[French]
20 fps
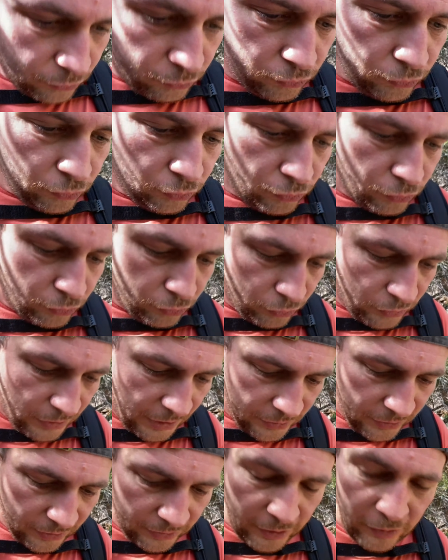Euh, la
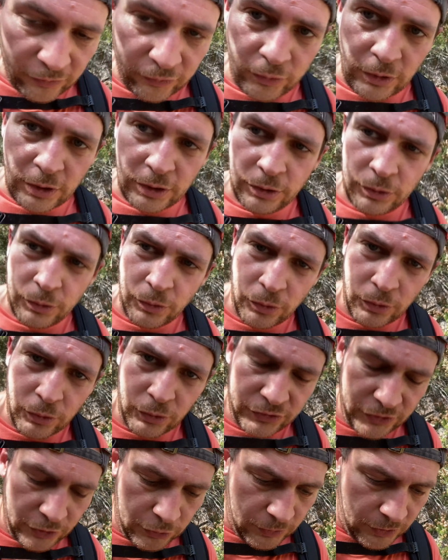dernière fois aux
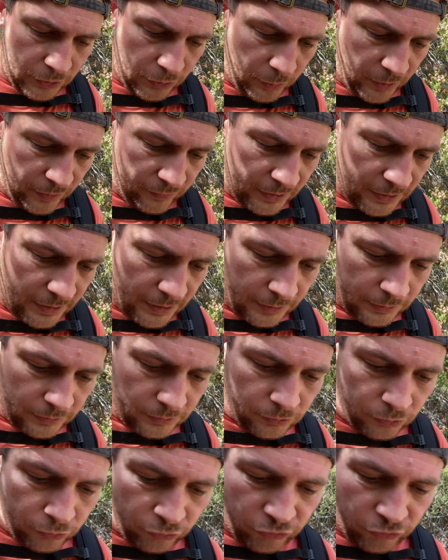aiguilles de Bavella, euh, le